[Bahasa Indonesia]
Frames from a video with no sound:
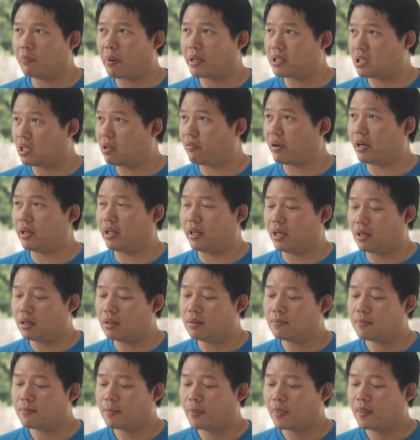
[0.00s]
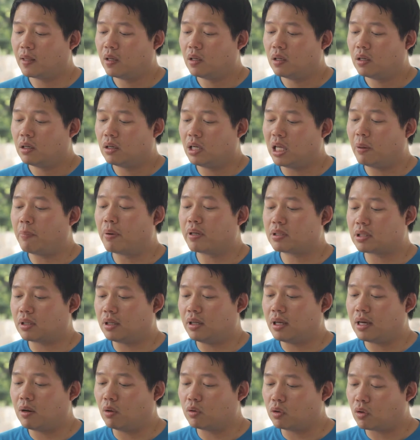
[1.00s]
Pennsylvania dia
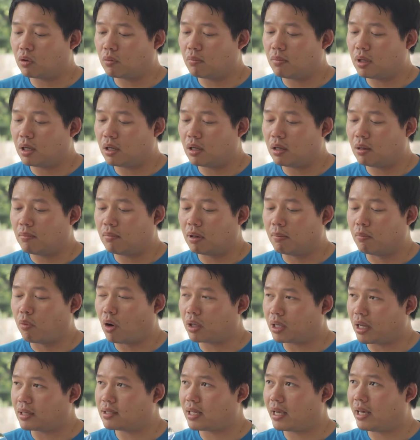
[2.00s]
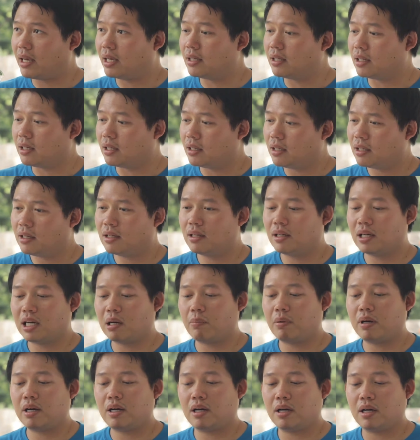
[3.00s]
bersedia untuk uh, membuatkan saya ini
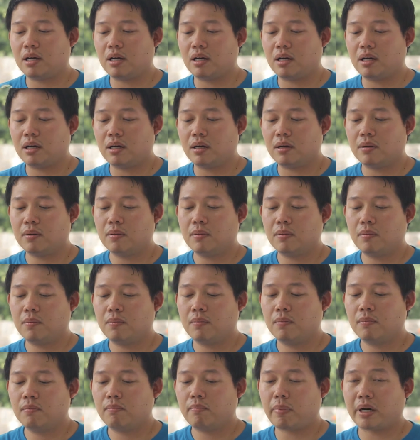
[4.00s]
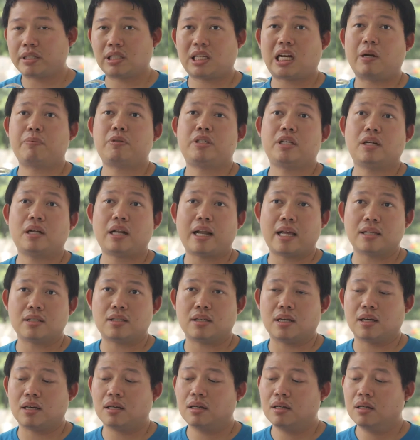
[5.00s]
apa uh, prescription lens
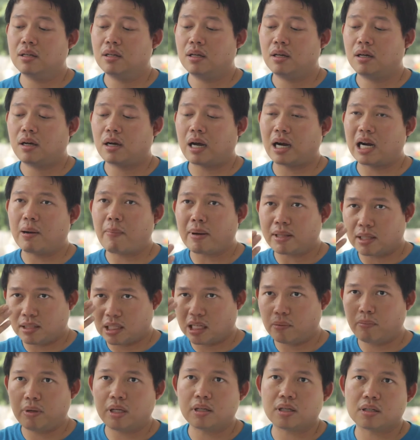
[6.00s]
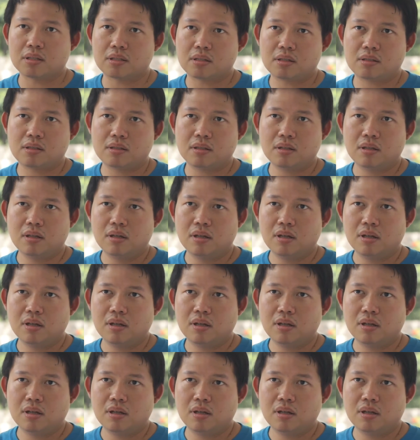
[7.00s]
ya karena mata saya minus